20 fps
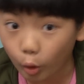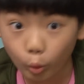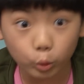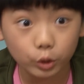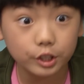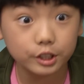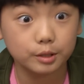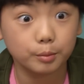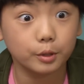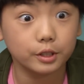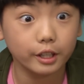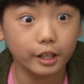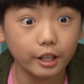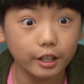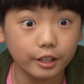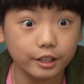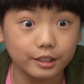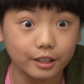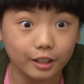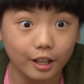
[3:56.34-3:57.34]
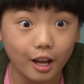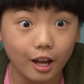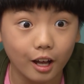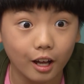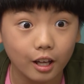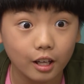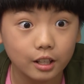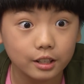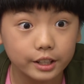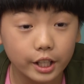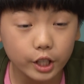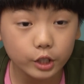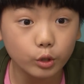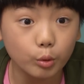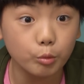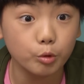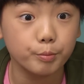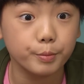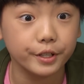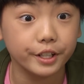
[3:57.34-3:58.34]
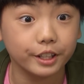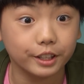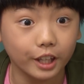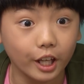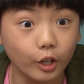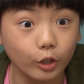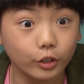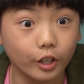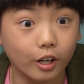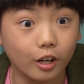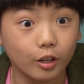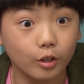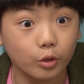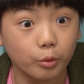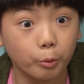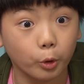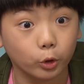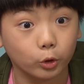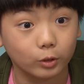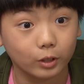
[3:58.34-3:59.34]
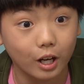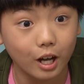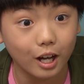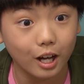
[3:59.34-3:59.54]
나 곧 있으면 생일이잖아. 생일 선물 미리 땡겨달라 그러면